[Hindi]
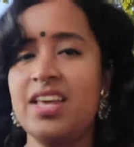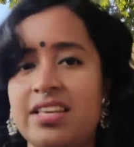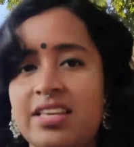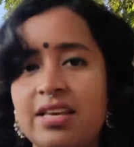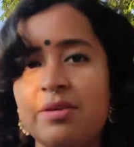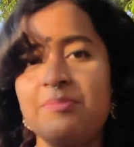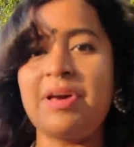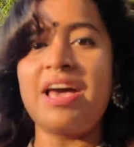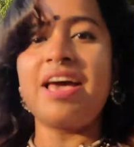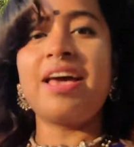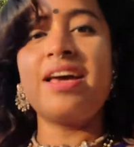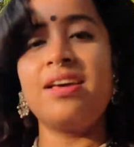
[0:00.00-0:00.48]
ये
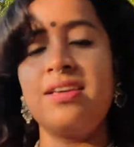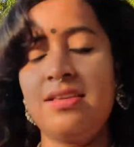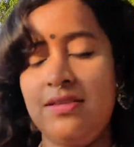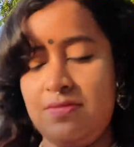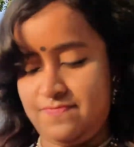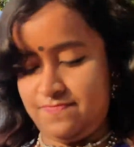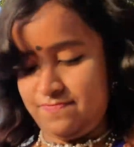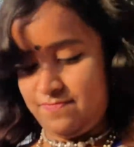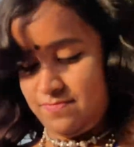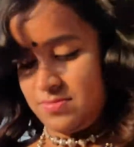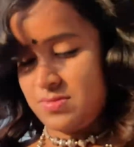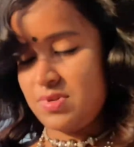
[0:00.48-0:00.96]
मैं
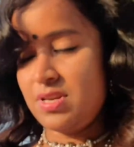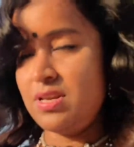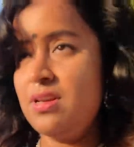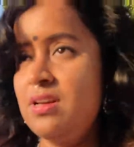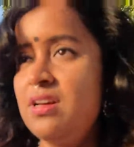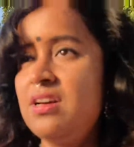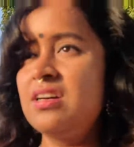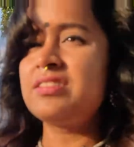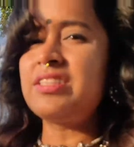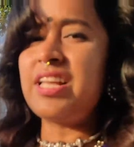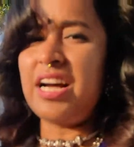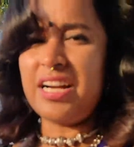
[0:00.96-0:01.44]

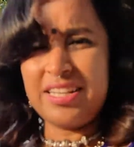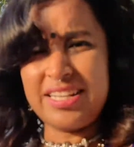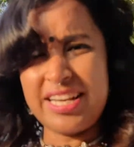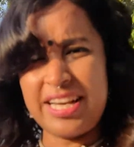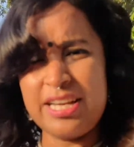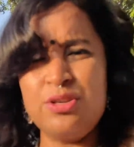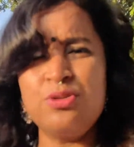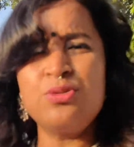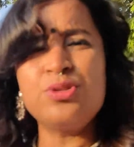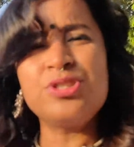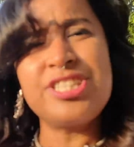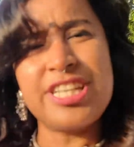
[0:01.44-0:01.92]
थक
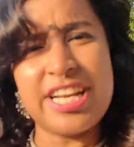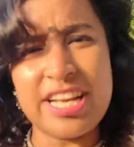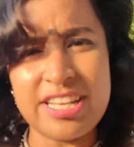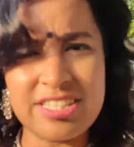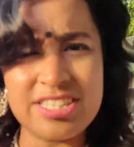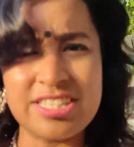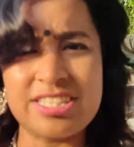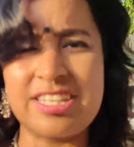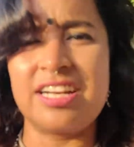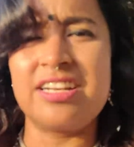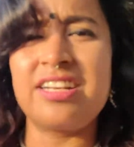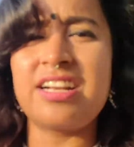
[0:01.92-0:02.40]
गई हूँ
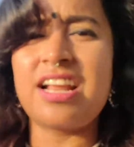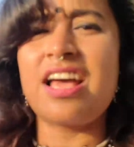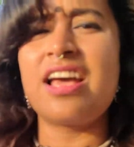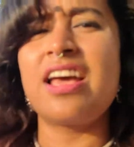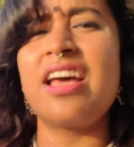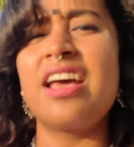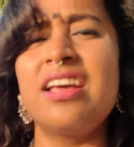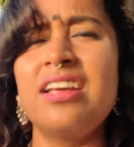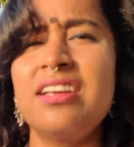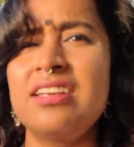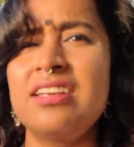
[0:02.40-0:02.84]
चेंज करना है